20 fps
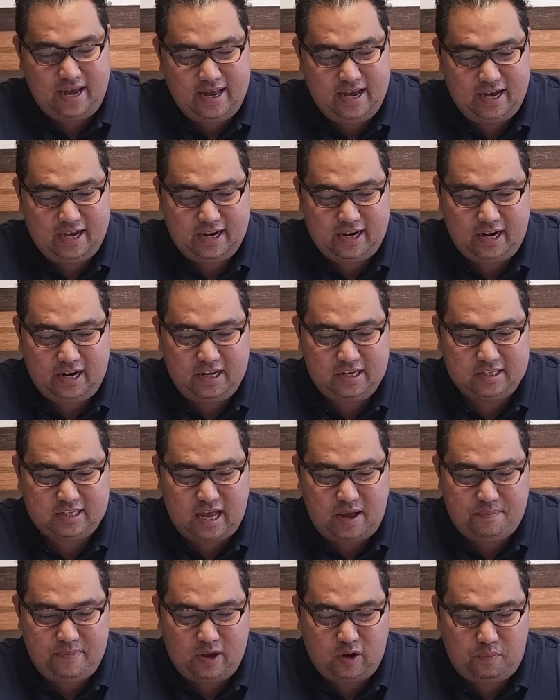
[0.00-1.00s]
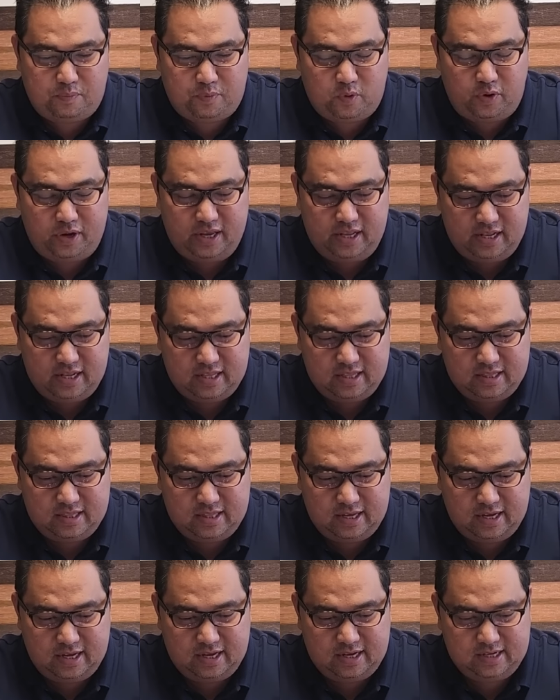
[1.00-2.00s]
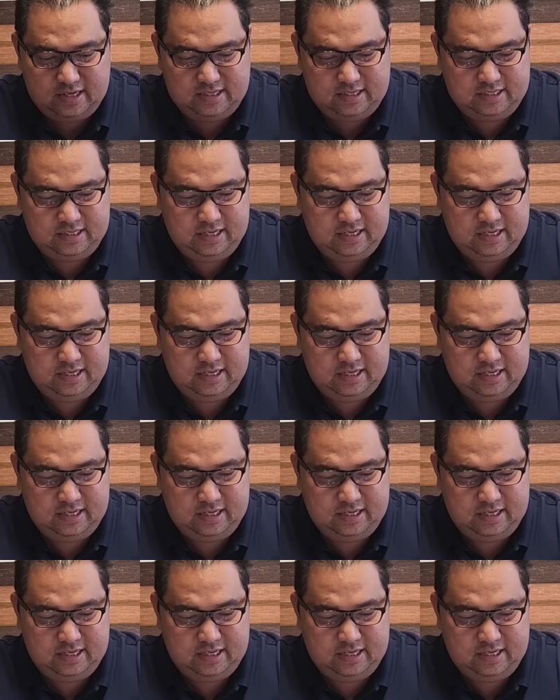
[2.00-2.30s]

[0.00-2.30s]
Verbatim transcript: bayang karelista, meron pong hinandang